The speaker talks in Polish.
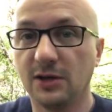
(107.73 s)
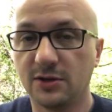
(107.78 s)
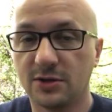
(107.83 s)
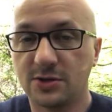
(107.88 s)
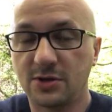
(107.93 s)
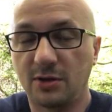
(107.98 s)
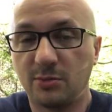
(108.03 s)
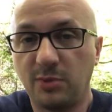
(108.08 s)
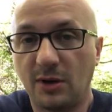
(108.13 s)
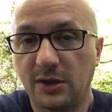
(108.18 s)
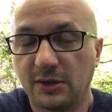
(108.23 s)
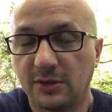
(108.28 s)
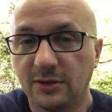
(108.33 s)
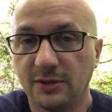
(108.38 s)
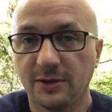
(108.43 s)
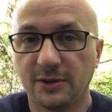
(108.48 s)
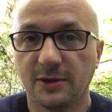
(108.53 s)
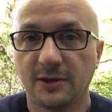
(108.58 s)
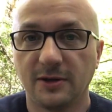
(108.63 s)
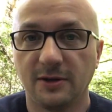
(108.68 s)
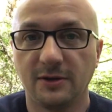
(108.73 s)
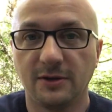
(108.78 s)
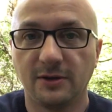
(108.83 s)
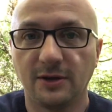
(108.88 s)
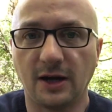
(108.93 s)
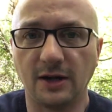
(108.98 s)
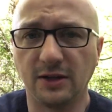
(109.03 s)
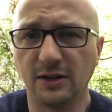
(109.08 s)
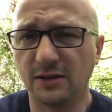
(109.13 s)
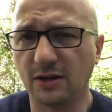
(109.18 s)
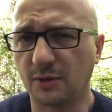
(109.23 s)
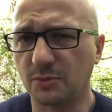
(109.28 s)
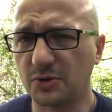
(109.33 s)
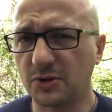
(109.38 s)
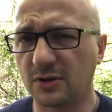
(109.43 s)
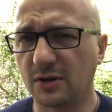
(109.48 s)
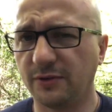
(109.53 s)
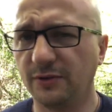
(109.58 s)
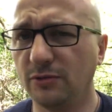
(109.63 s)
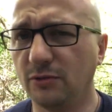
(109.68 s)
szczerbaty, a jednak
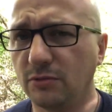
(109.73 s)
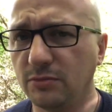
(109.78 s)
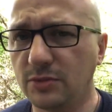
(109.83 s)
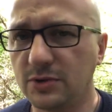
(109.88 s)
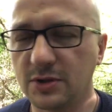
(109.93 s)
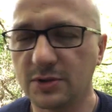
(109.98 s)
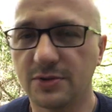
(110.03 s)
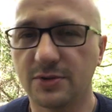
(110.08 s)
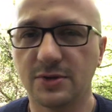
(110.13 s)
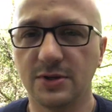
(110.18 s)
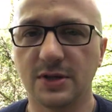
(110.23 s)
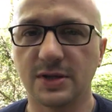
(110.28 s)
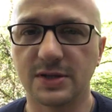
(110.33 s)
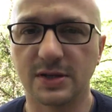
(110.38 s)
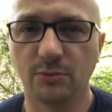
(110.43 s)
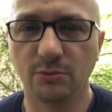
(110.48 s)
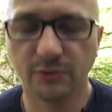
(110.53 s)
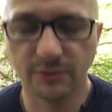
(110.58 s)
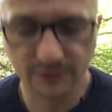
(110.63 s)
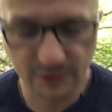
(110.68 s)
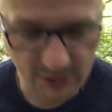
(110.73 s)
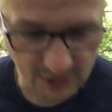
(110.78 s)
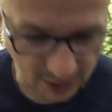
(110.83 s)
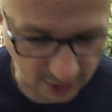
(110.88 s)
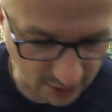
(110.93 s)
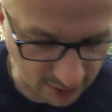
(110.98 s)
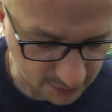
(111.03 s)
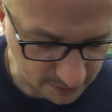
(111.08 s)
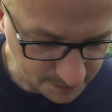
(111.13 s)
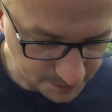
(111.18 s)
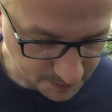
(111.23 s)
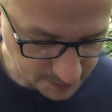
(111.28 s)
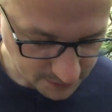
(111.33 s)
przytrafiło mi się coś niesamowitego.